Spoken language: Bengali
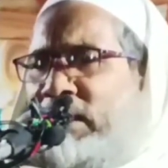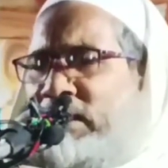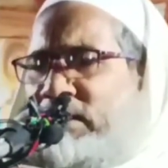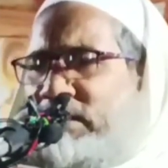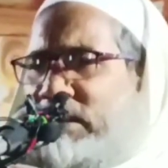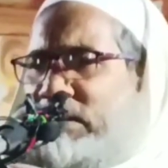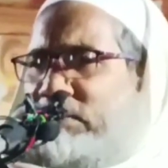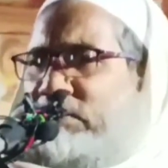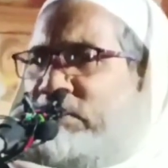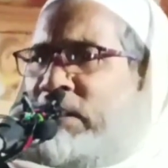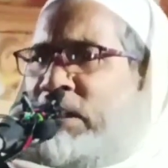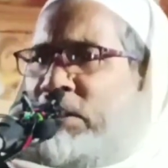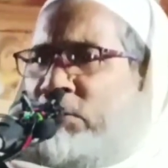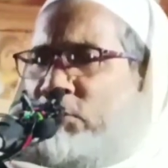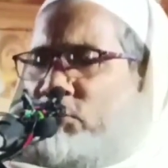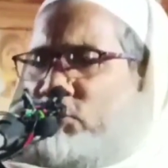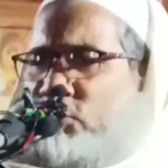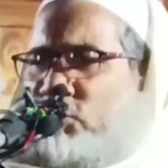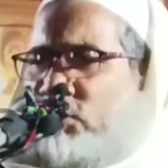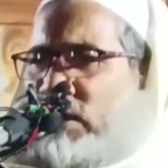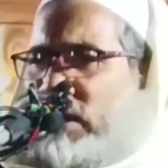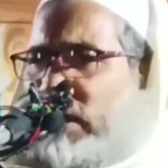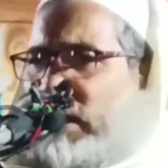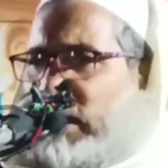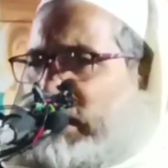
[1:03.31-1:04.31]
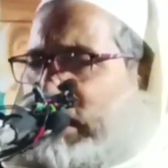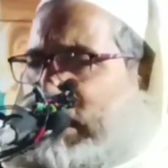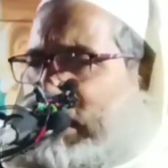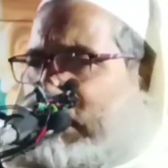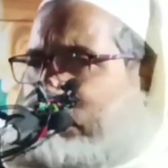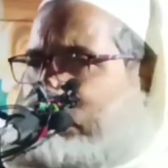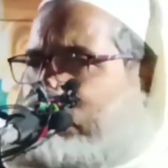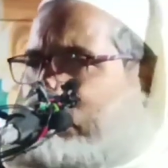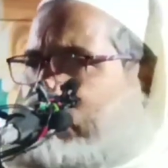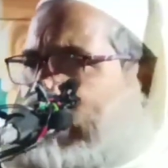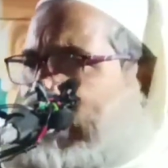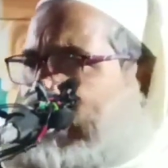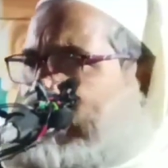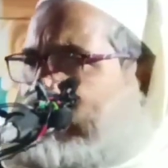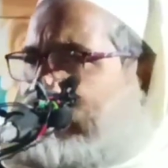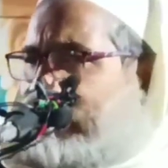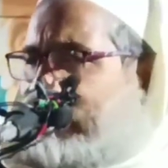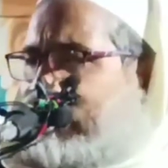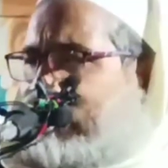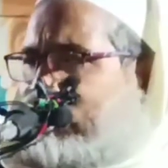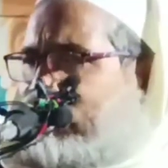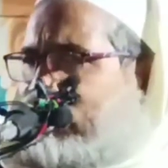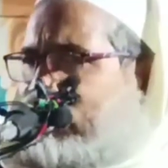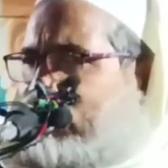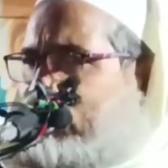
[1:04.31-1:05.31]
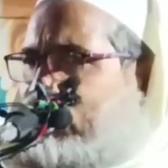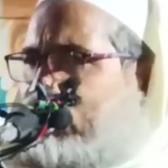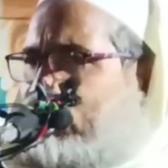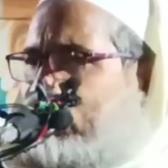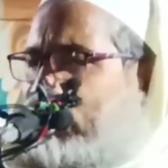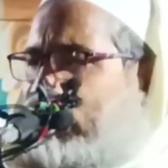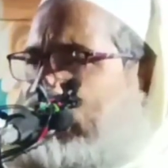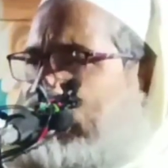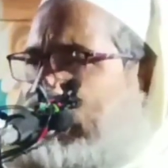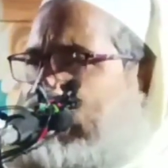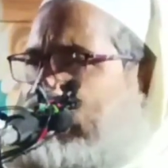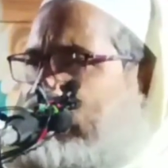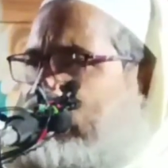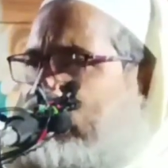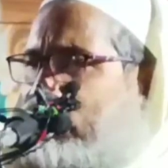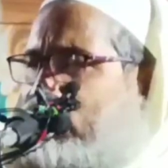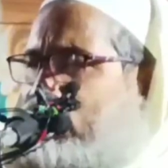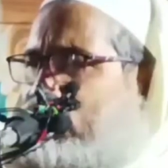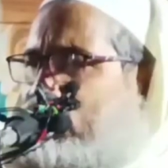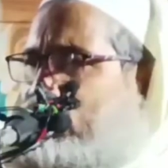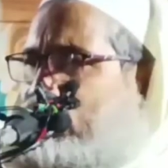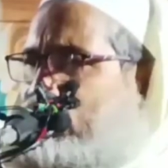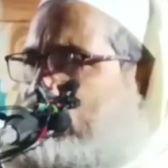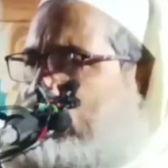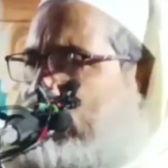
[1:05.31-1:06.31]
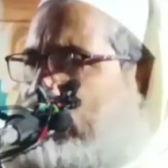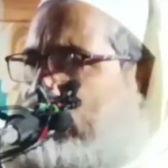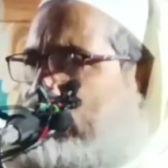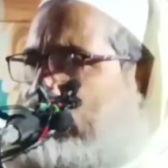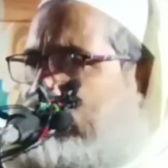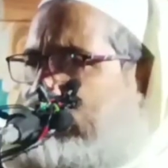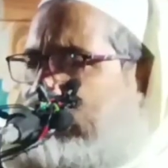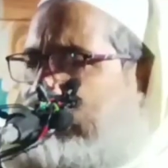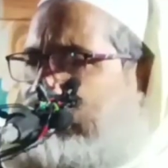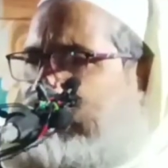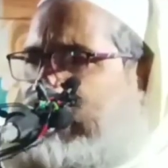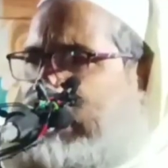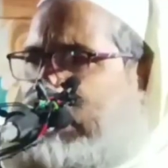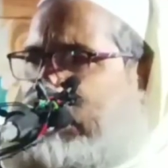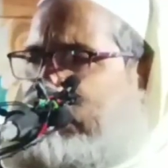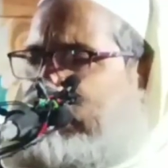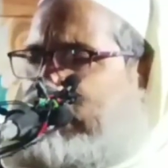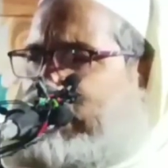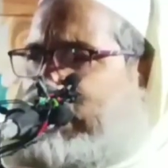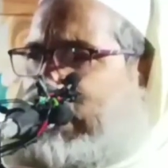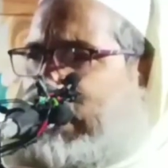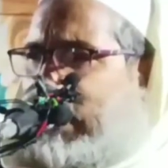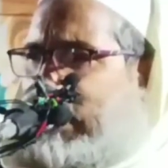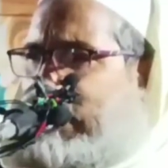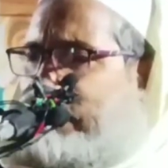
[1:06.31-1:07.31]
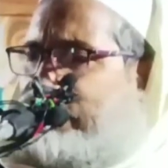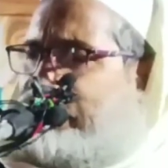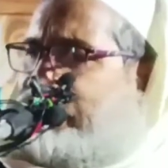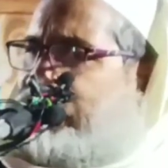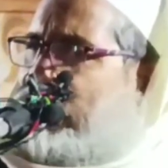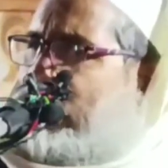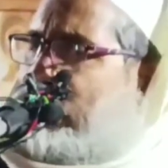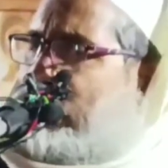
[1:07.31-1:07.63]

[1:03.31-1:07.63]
সে মানুষটা এই পার্থিব দুনিয়ায় সুখী হতে পারবে না